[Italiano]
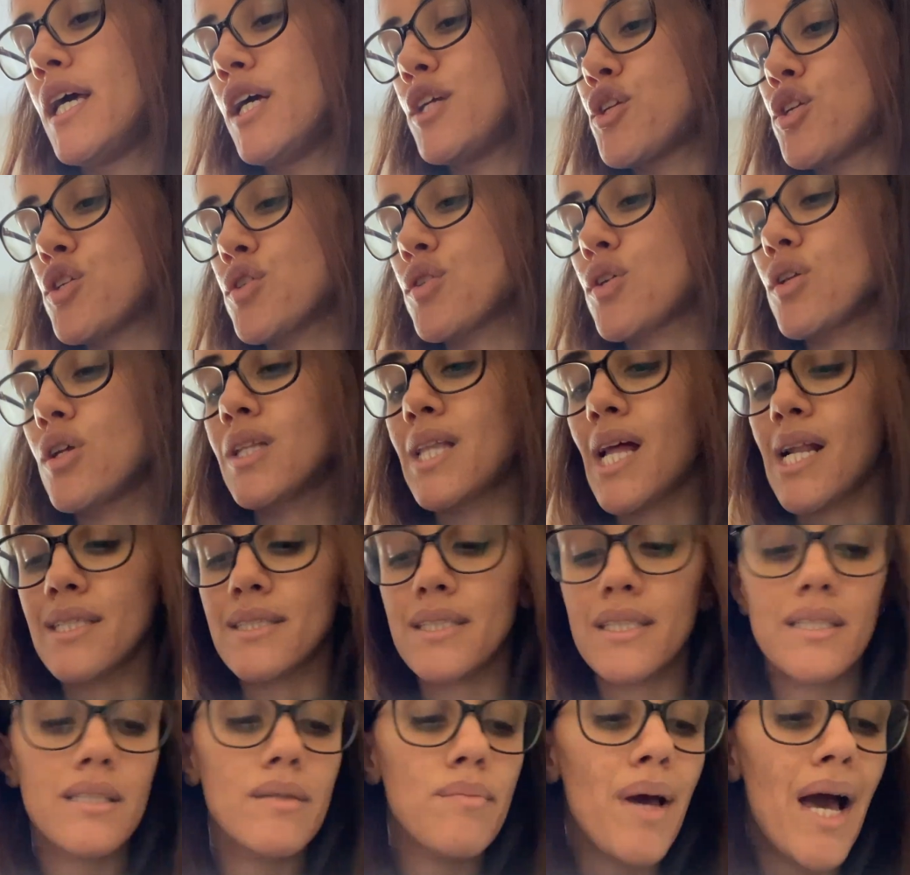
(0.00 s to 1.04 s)
ci sono
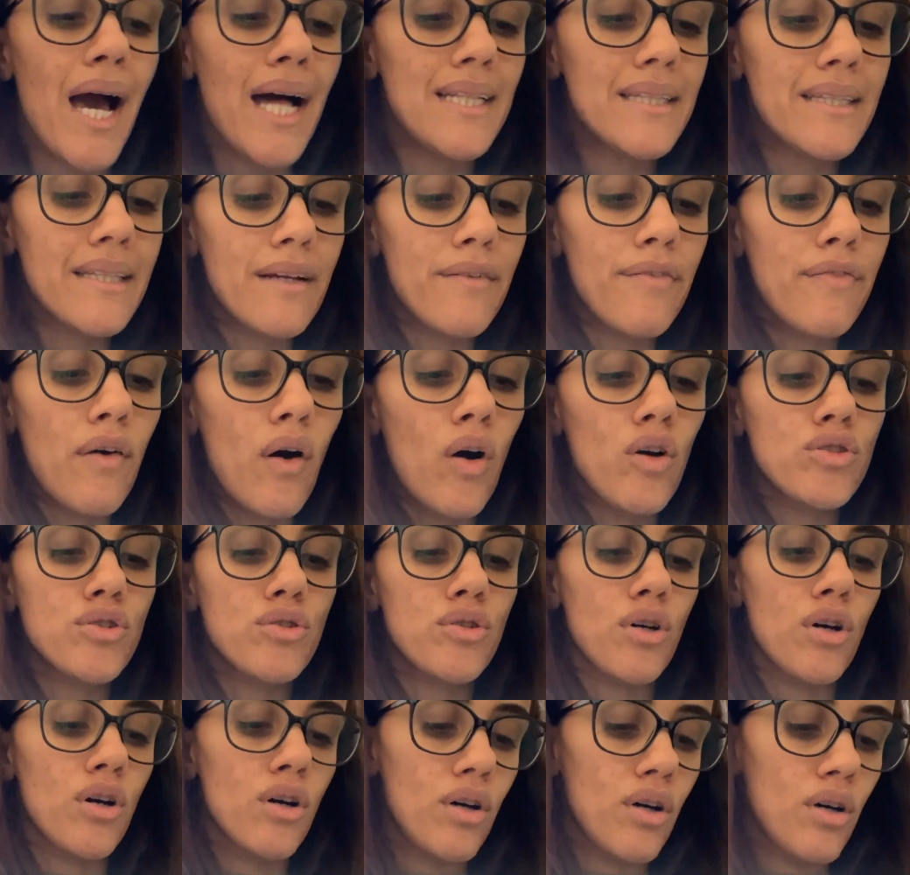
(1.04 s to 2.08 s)
tantissime altre
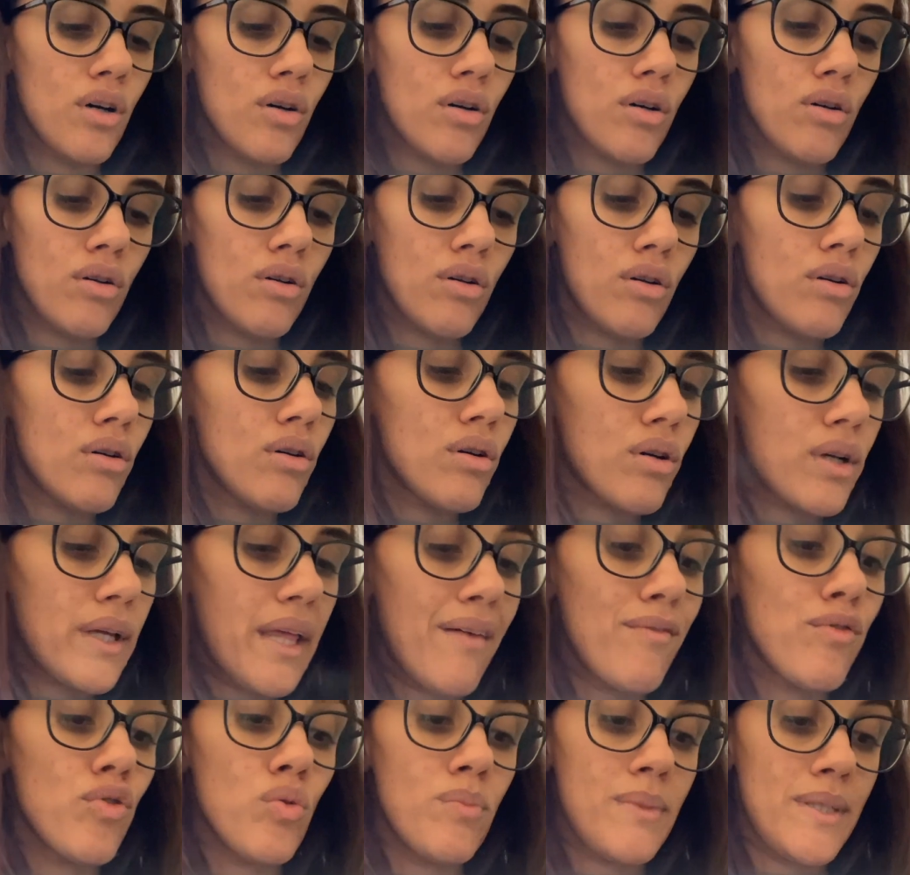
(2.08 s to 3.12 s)
foto che
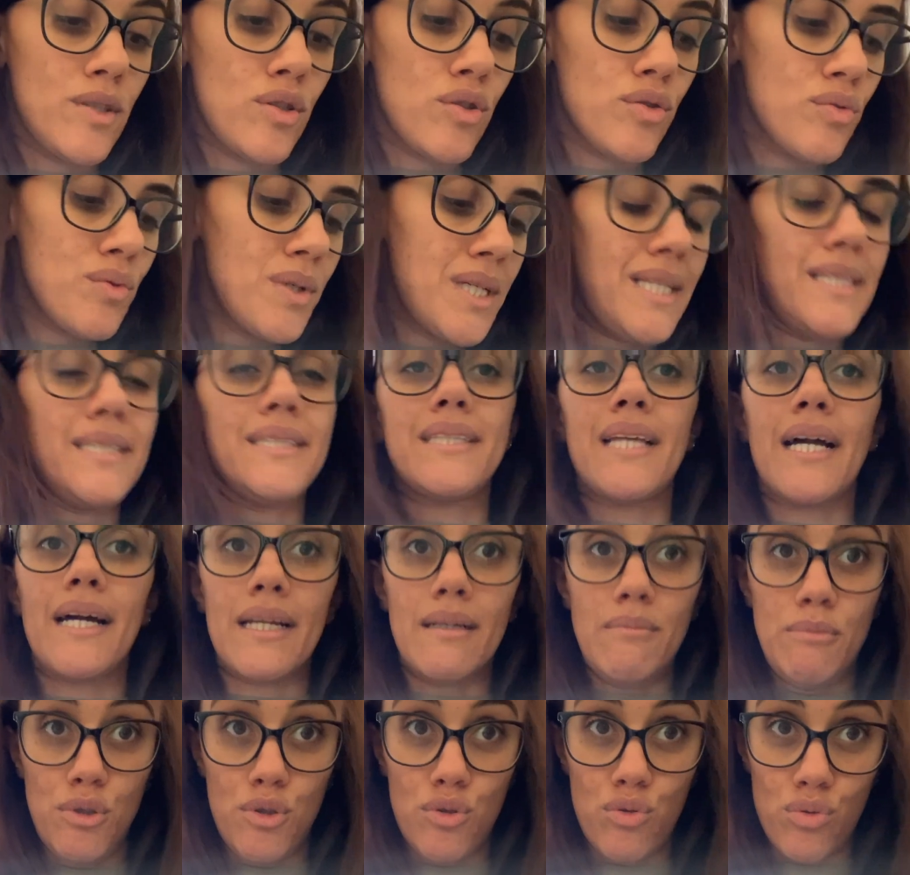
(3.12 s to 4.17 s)
avevo messo su
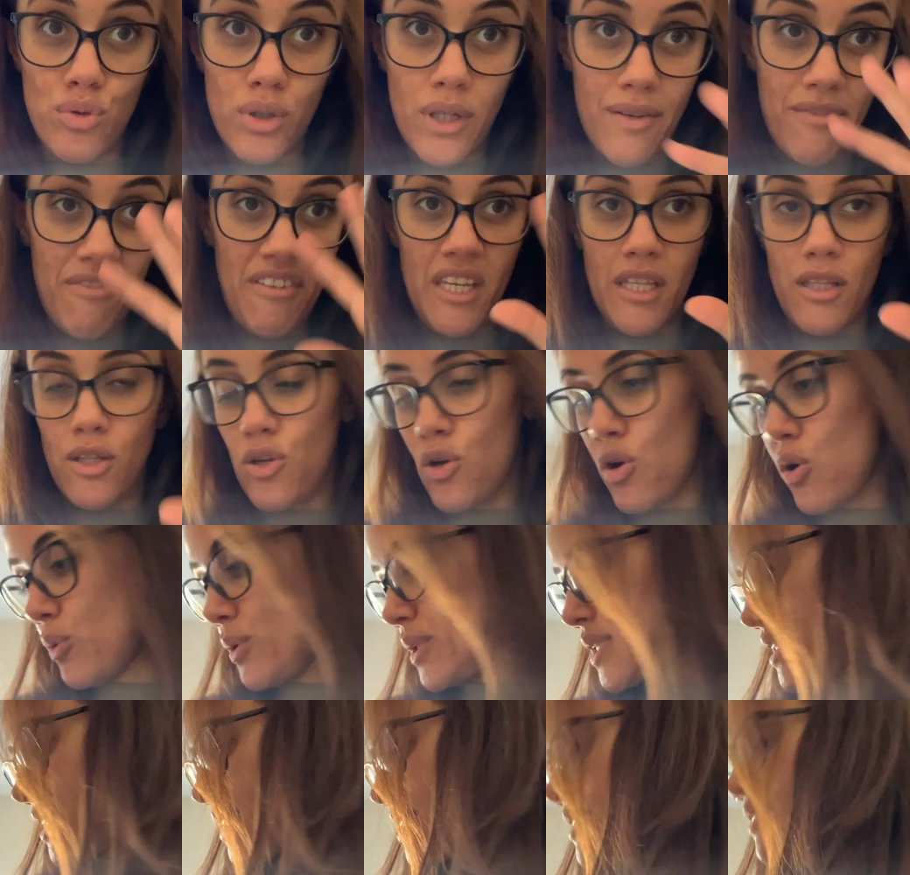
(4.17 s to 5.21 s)
Instagram e video,
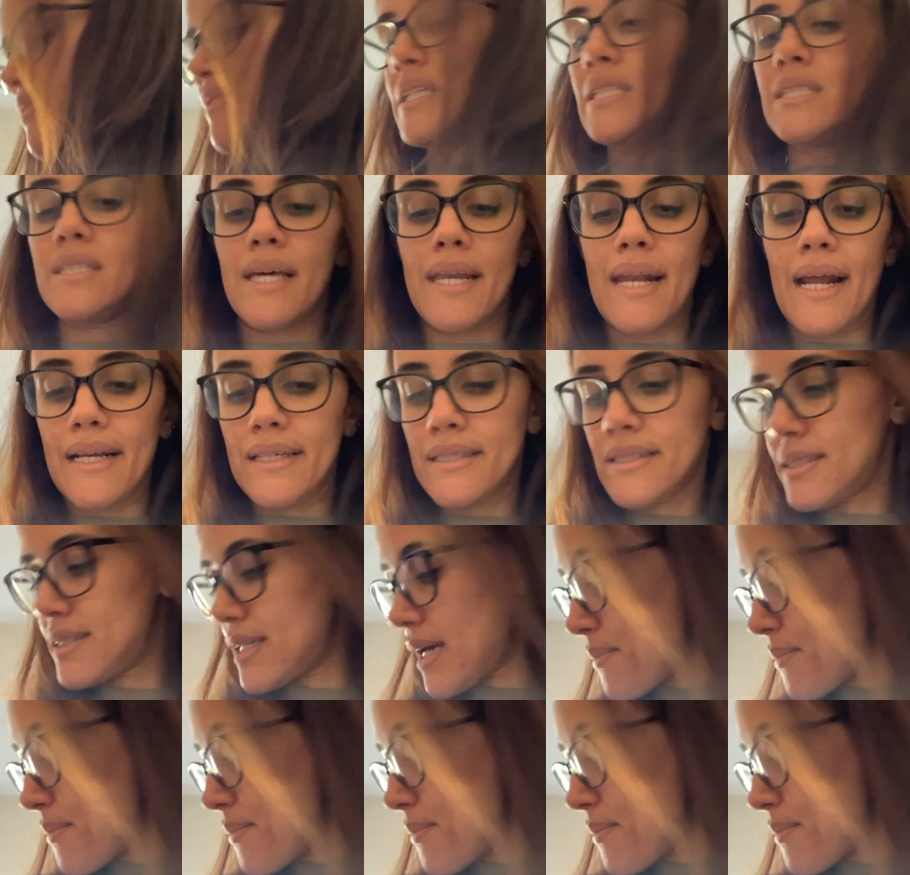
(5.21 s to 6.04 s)
quindi se vi interessa